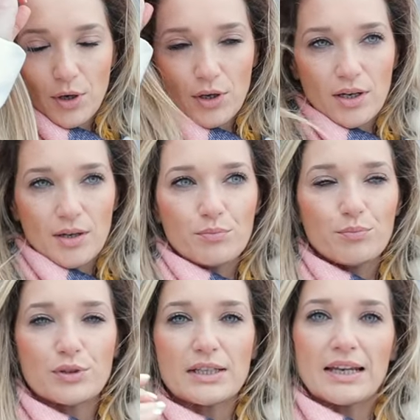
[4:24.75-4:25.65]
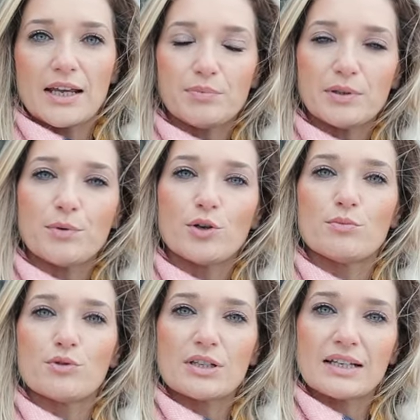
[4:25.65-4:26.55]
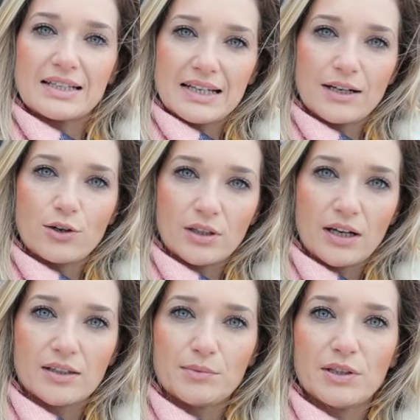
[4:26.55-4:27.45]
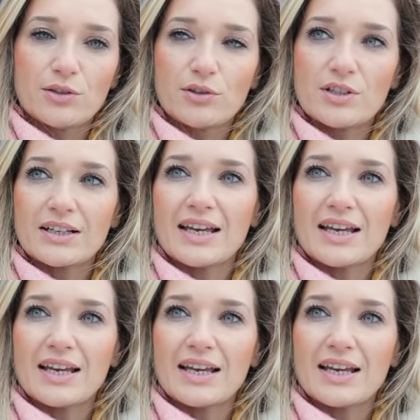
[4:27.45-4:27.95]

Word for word: E, bu sene yapılıp önümüzdeki sene konaklamalar olacak.